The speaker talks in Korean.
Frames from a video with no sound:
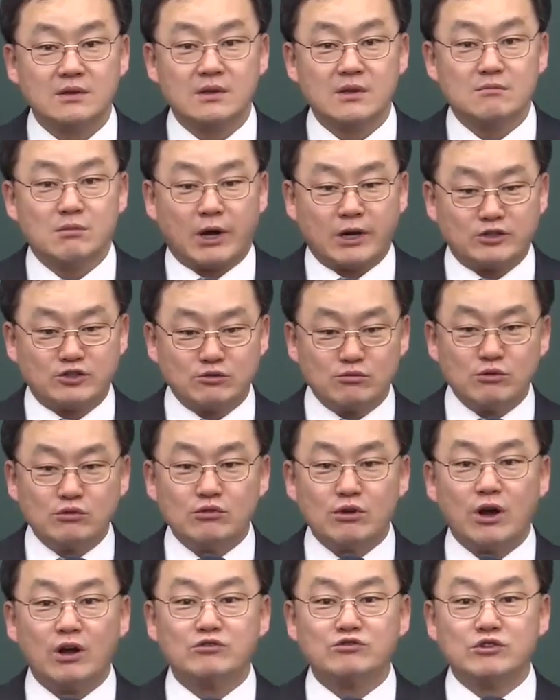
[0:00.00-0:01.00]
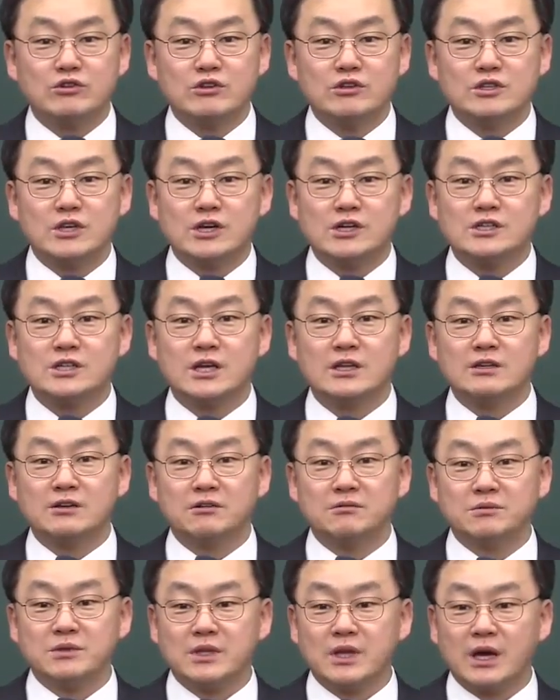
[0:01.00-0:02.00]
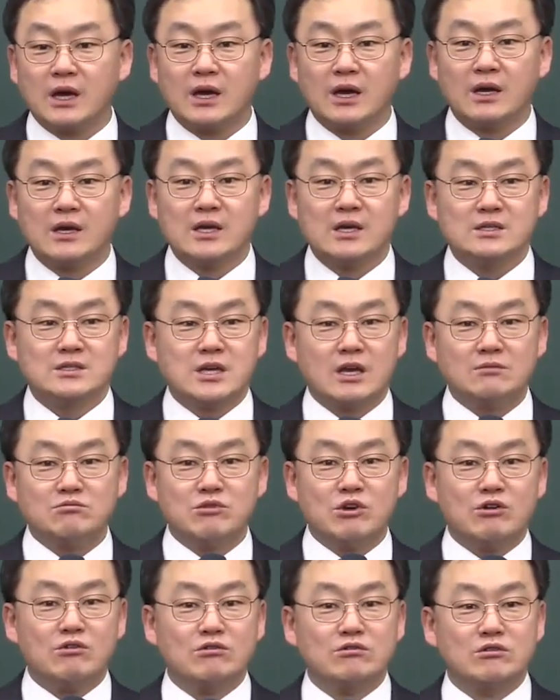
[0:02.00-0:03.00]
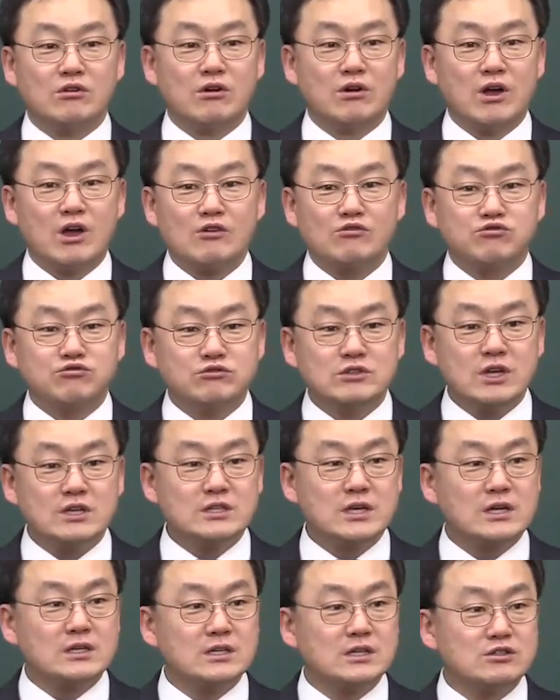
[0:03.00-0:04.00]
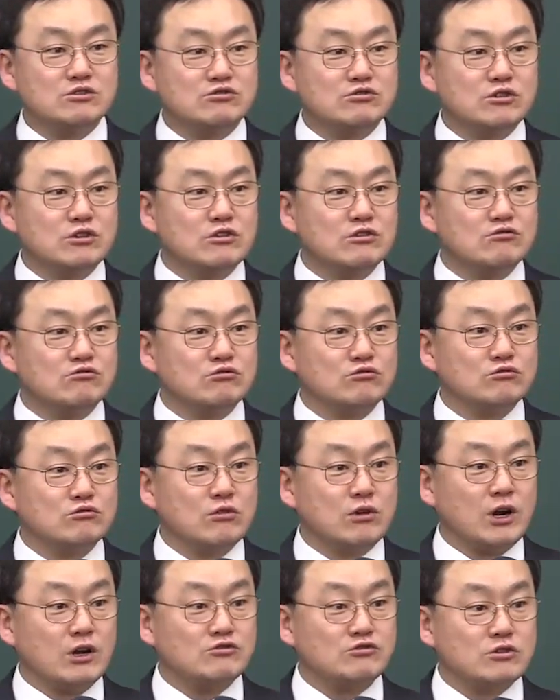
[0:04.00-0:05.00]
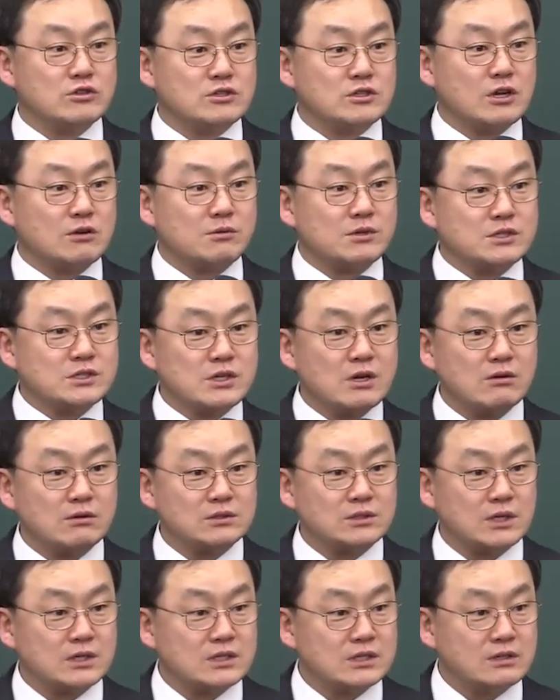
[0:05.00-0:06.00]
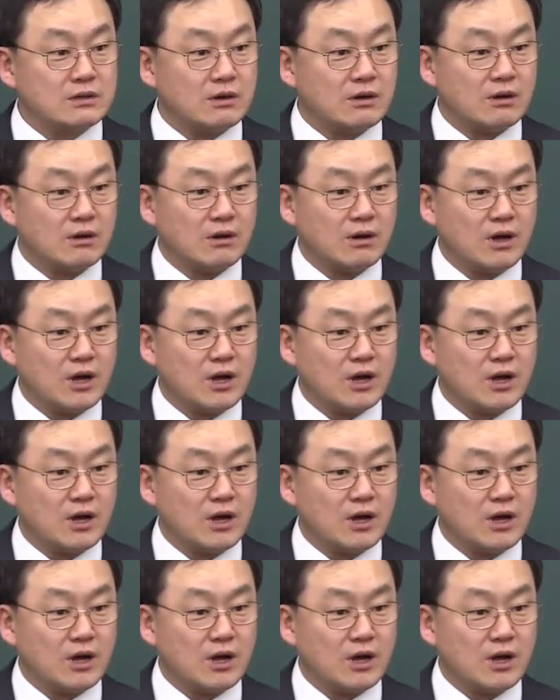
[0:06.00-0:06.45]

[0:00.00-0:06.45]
말씀 운동할 수 있는 자를 찾는 겁니다. 생명 운동, 후대 살릴 수 있는 운동할 수 있는 사람을 찾는 거예요.